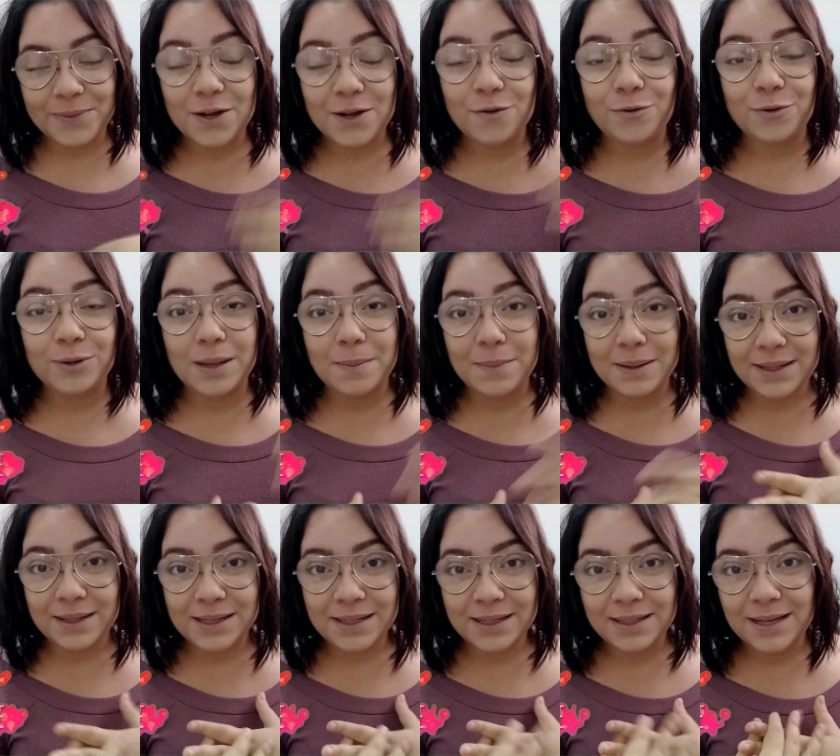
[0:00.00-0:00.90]
E eu fui na
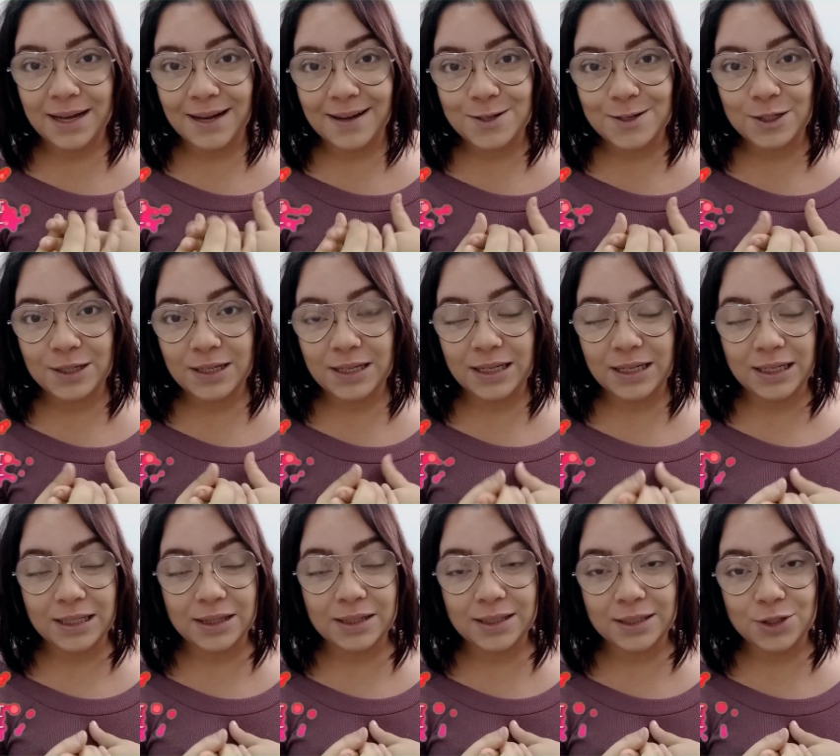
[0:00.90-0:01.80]
maternidade
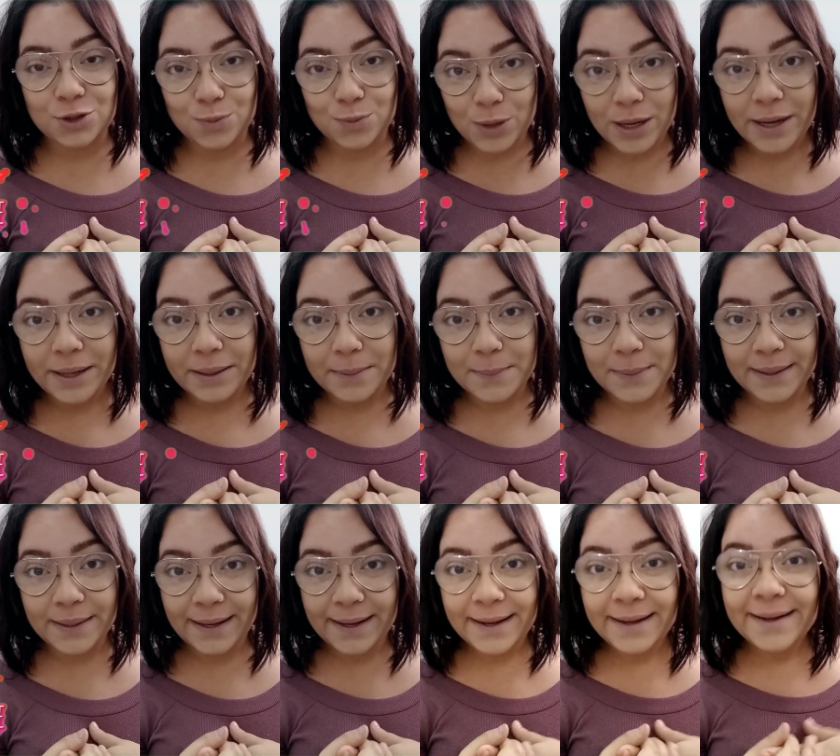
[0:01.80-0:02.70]
aqui da, de
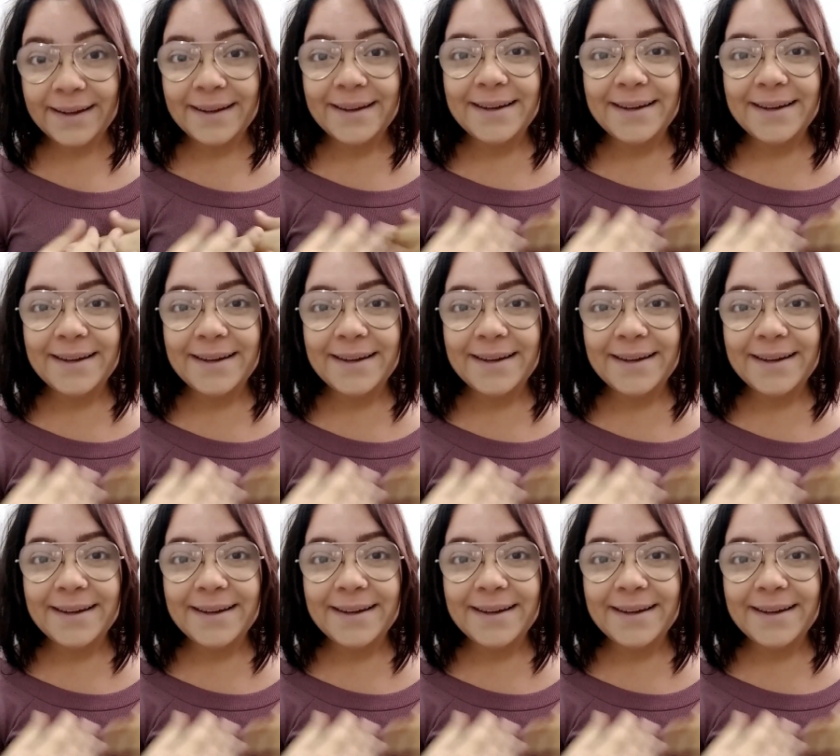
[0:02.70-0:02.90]
Moarama, né?